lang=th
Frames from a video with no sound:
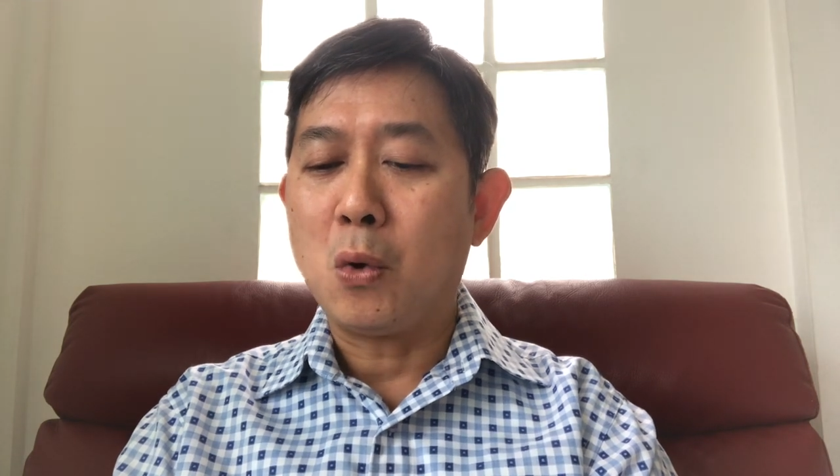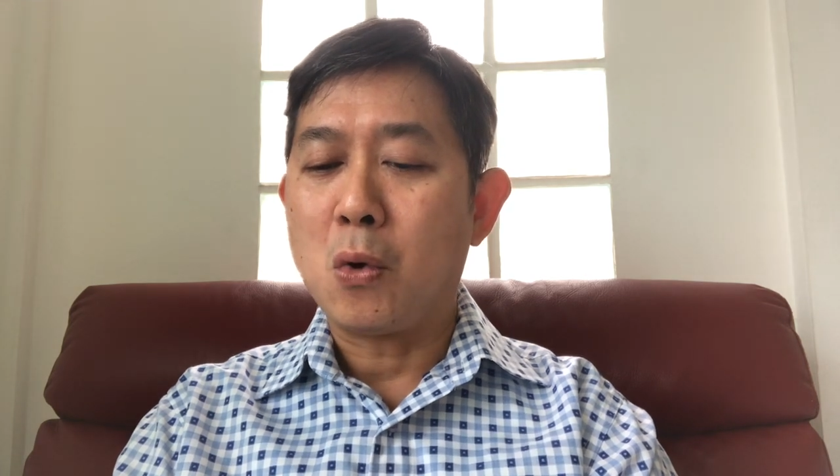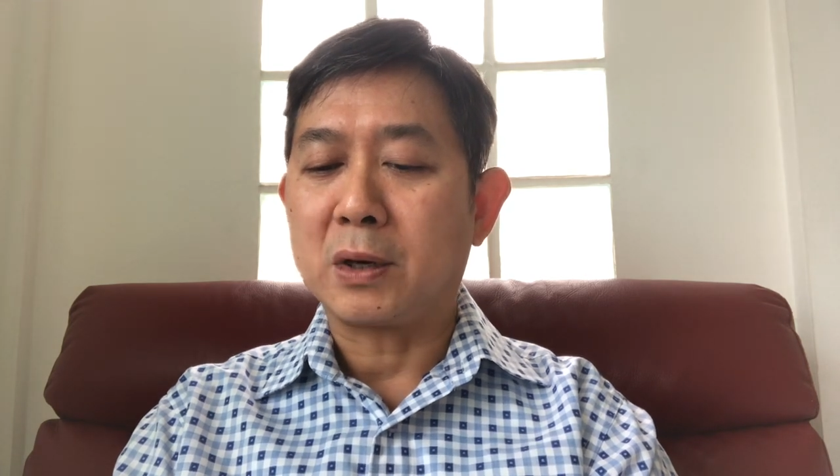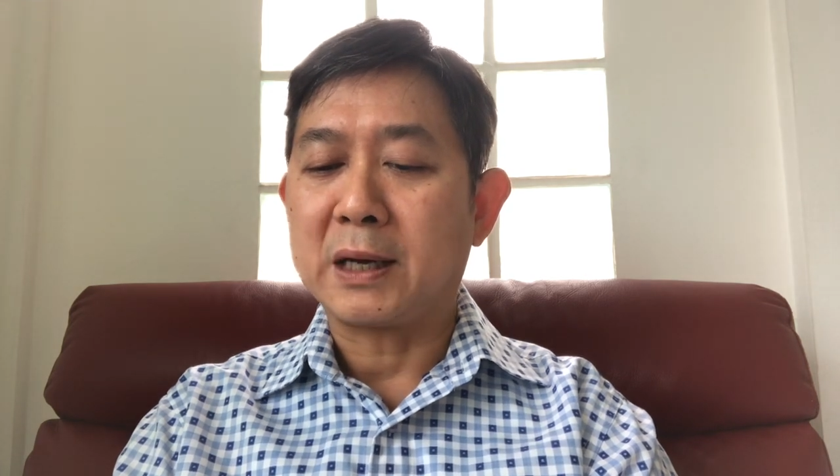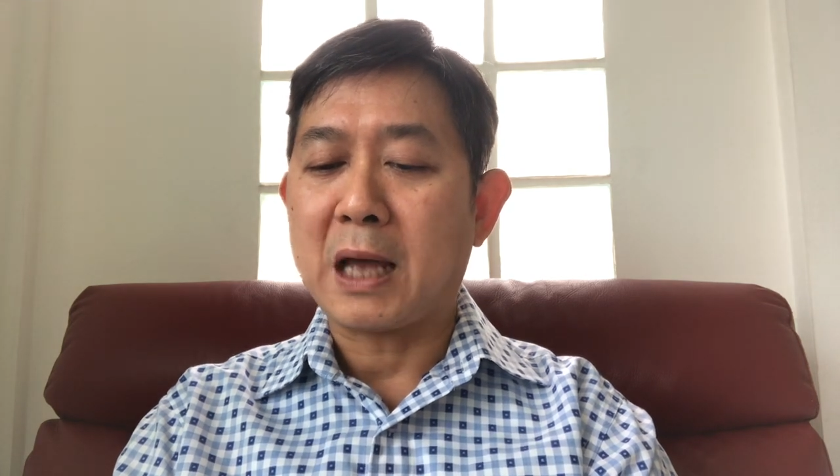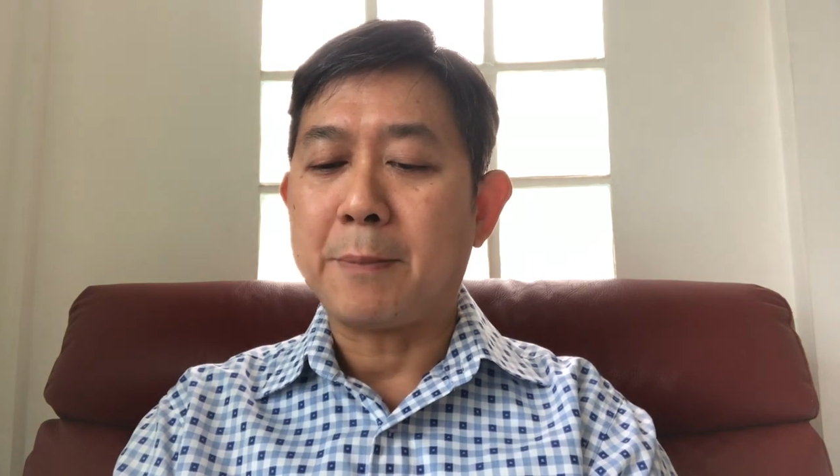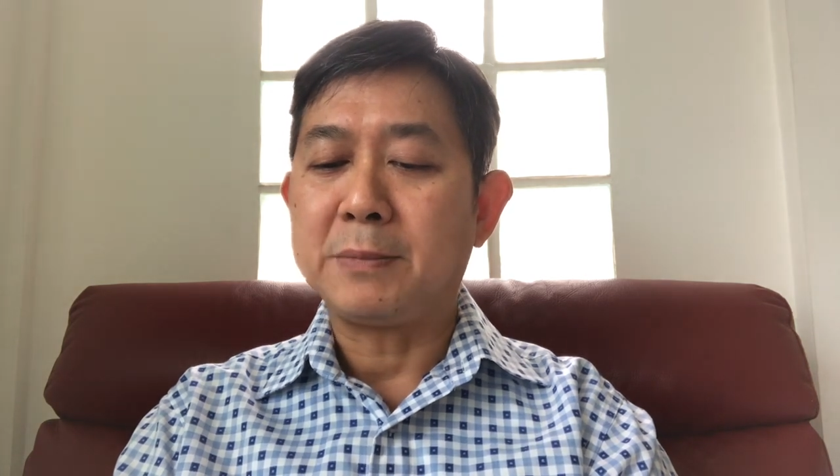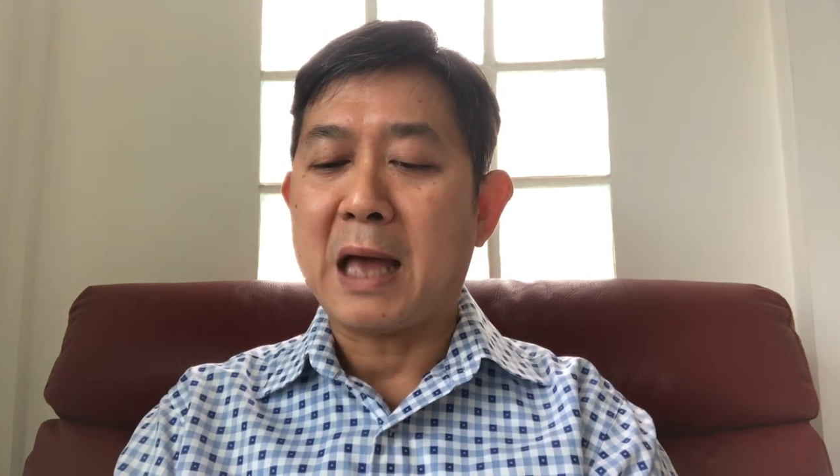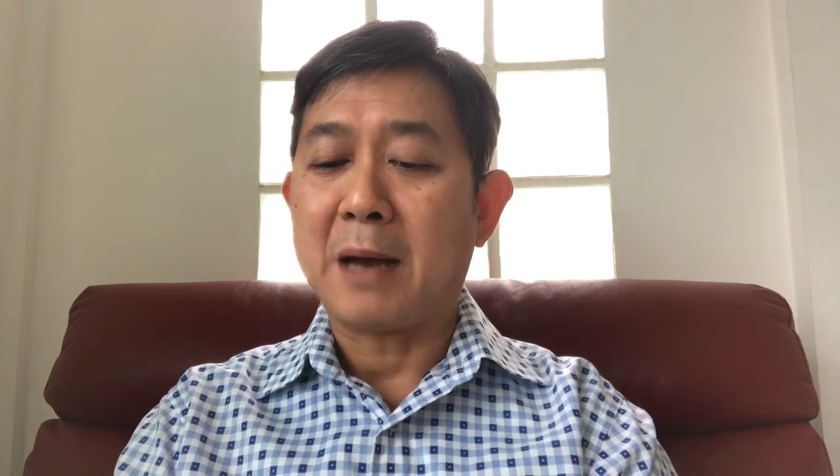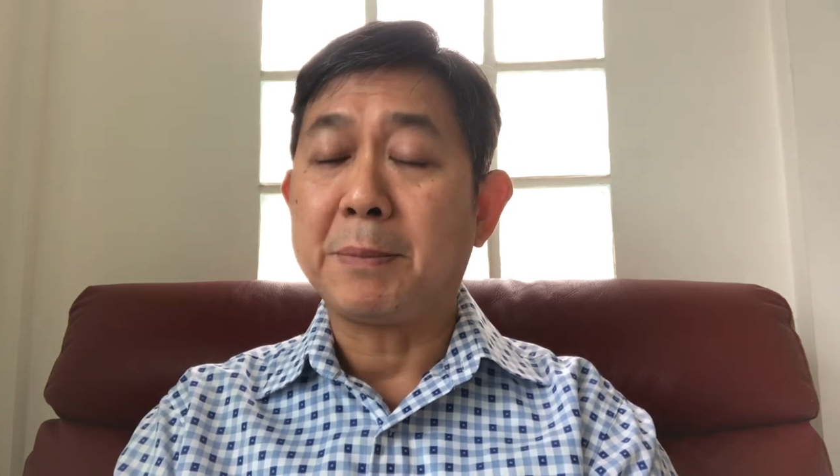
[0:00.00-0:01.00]
กนะครับอ
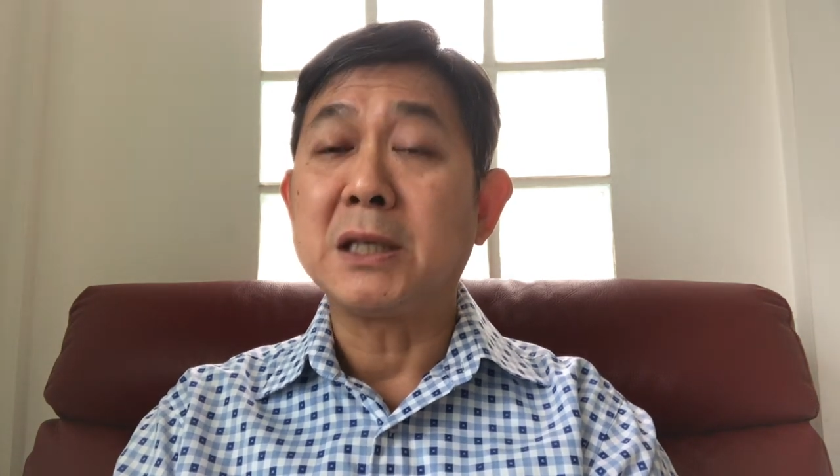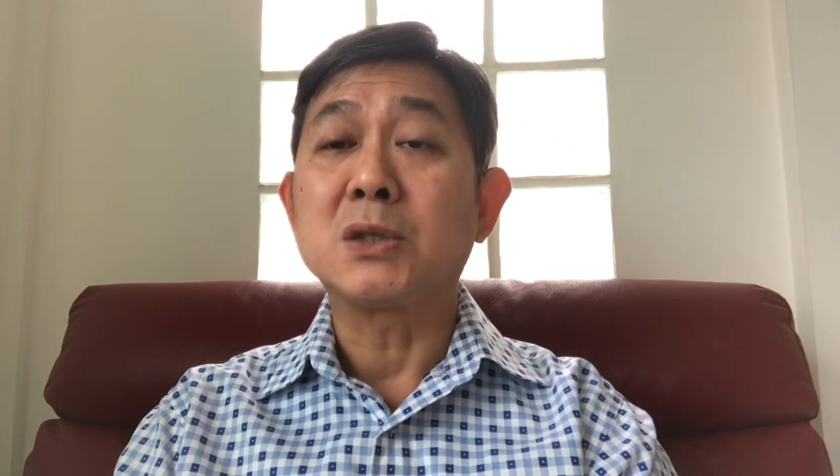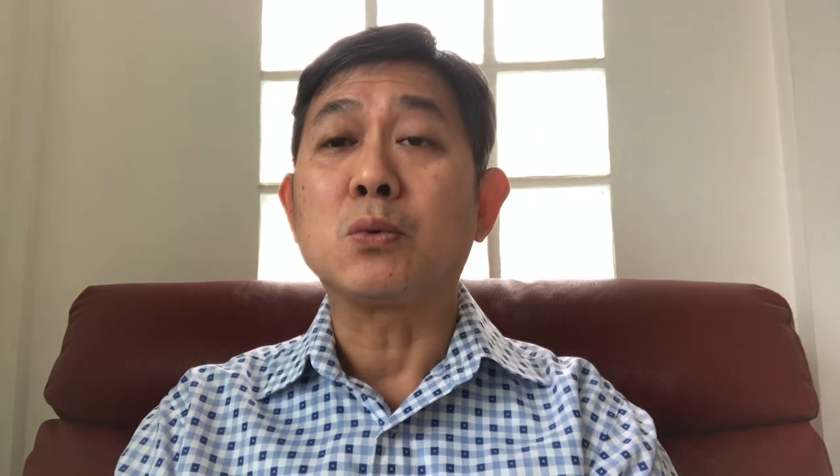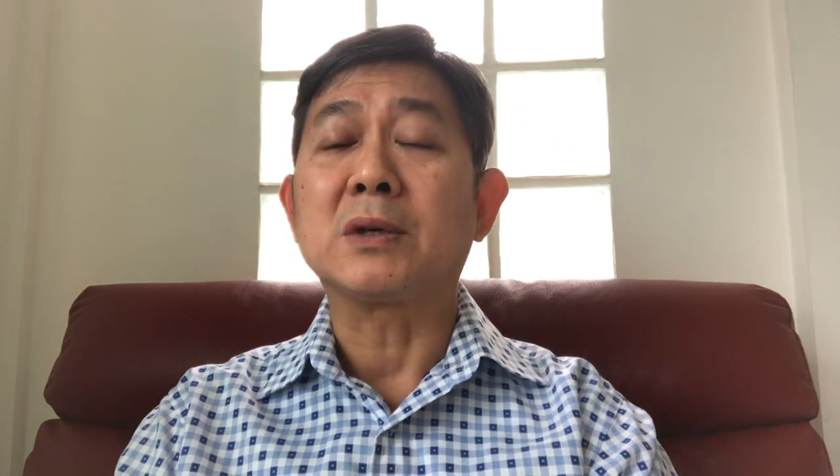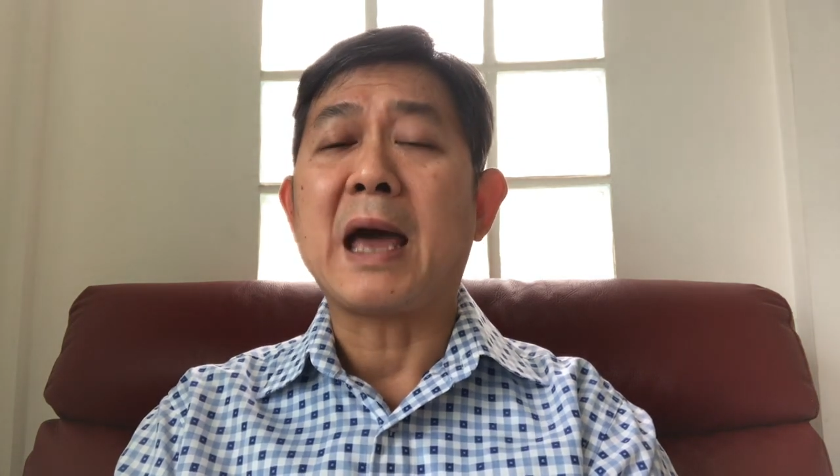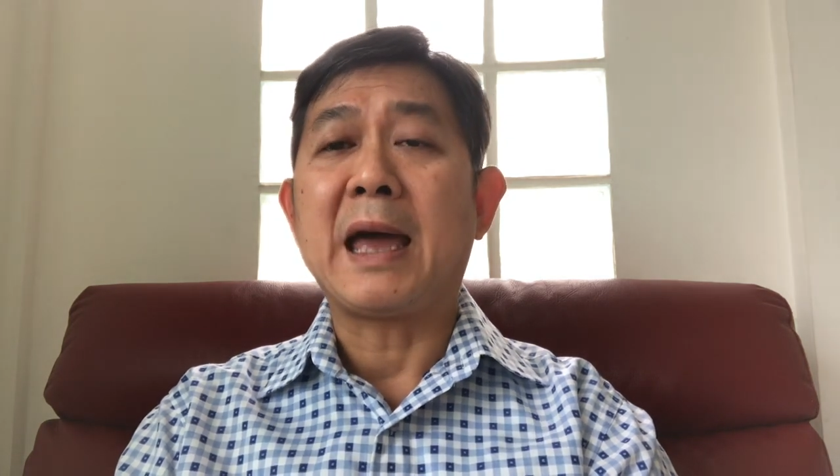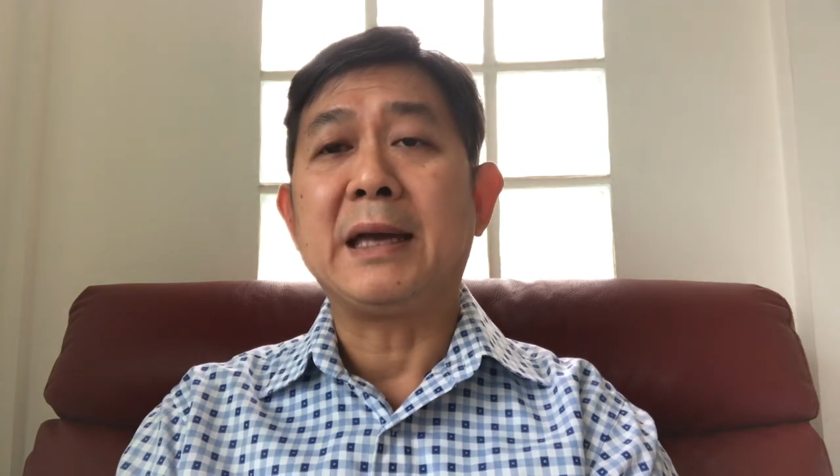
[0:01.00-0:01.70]
ย่างเป็นสุขได้